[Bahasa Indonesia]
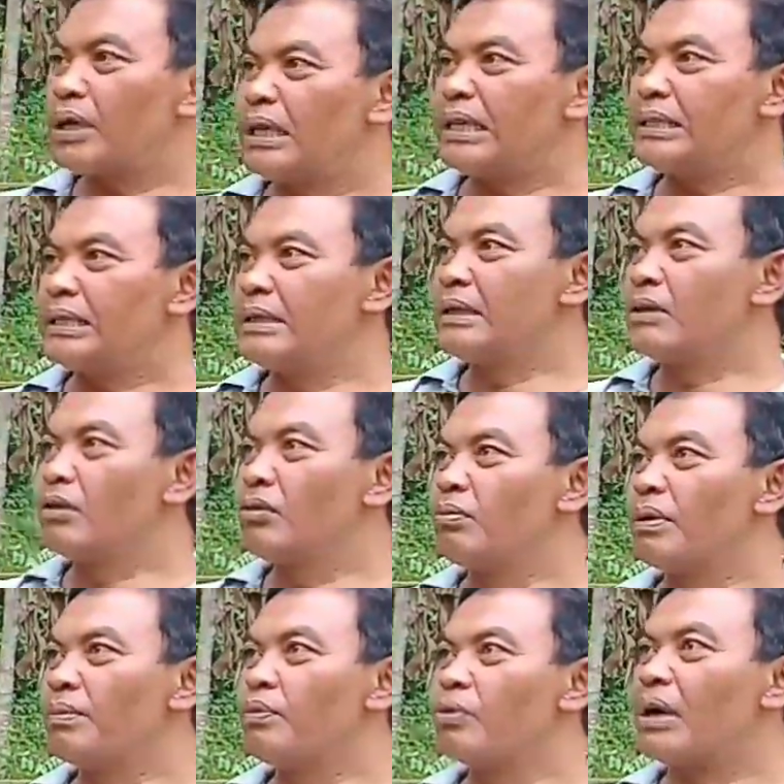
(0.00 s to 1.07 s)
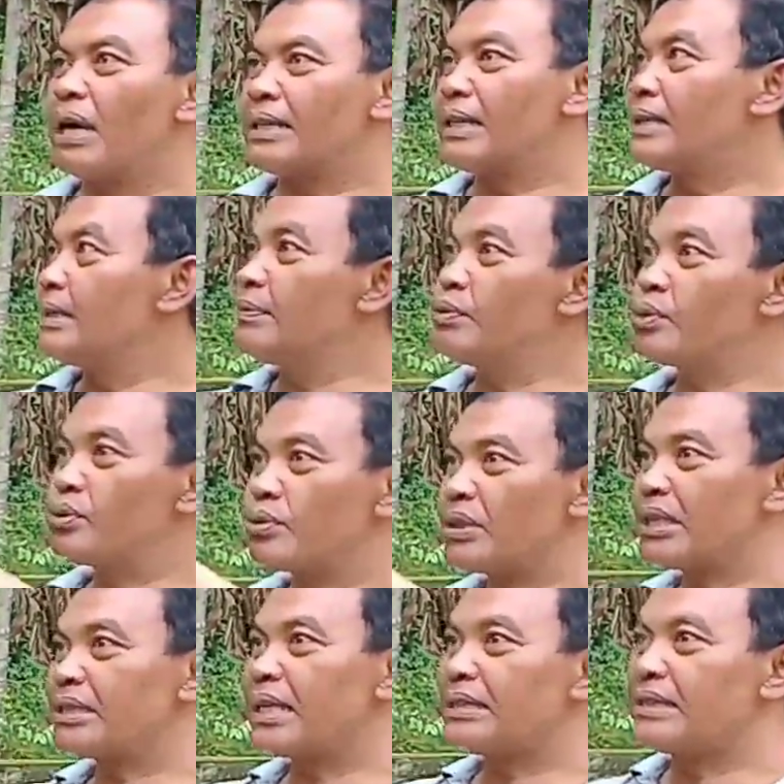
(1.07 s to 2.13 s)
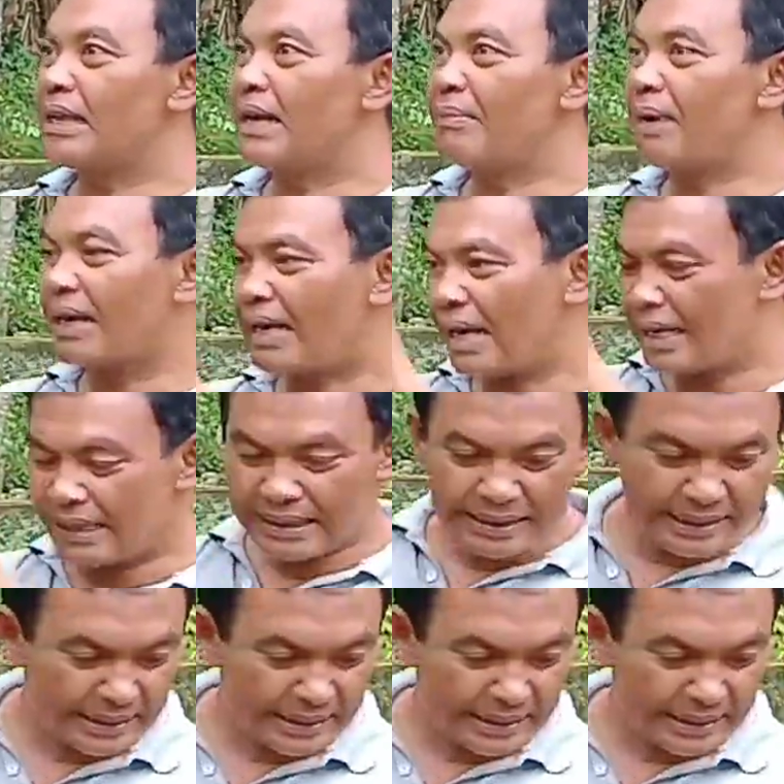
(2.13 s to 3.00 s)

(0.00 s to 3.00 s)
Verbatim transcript: ini cenderung berbunganya di pucuknya saja maka ini